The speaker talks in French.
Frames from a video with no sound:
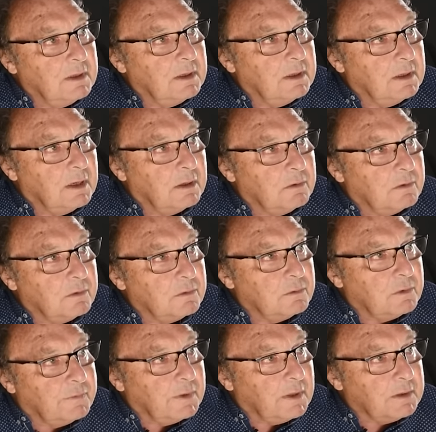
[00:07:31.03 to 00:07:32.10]
et là, on
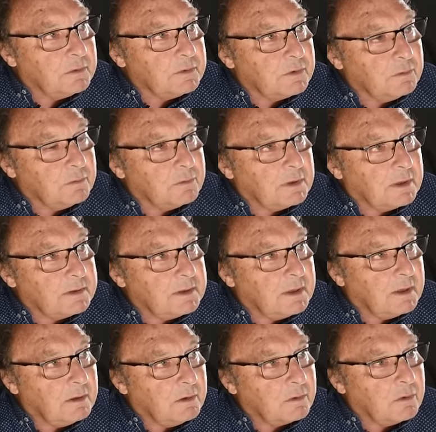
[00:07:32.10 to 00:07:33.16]
doit faire attention à
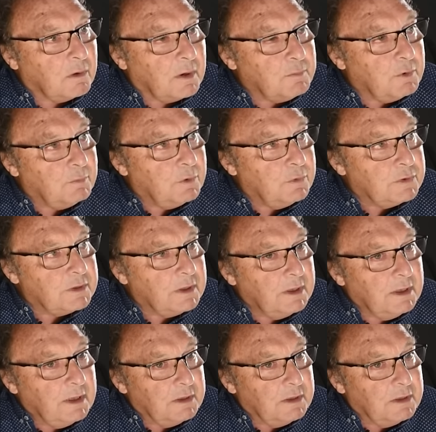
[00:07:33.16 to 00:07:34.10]
ça encore un peu plus.